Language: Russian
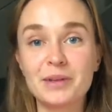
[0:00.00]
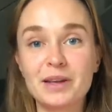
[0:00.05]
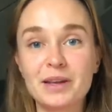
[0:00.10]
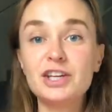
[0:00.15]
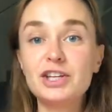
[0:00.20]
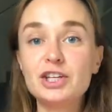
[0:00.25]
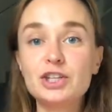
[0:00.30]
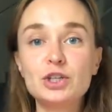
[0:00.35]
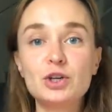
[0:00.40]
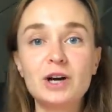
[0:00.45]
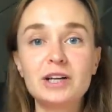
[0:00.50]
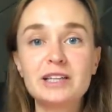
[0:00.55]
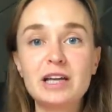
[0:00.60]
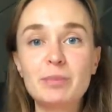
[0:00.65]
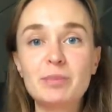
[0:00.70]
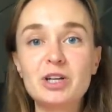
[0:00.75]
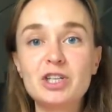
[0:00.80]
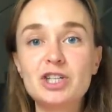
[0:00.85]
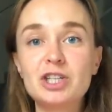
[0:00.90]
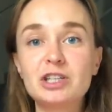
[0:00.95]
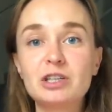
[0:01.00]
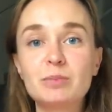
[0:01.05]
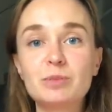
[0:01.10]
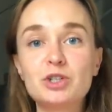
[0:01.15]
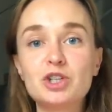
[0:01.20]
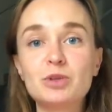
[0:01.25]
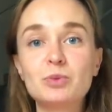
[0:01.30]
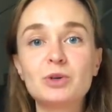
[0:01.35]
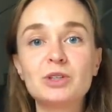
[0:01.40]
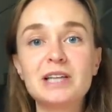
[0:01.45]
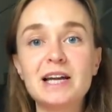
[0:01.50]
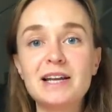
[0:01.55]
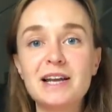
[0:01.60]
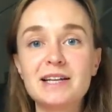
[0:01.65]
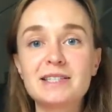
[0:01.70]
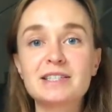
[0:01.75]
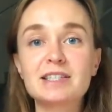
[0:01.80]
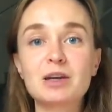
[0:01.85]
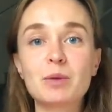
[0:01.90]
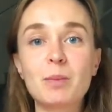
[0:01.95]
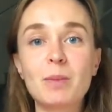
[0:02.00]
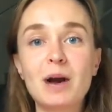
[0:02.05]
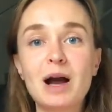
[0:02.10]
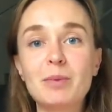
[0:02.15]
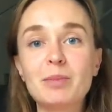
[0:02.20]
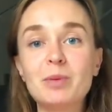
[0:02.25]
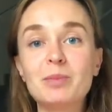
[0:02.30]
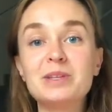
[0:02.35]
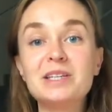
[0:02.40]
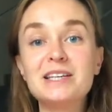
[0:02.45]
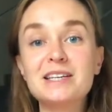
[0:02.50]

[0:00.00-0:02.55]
Еще одна причина, почему итальянским мамам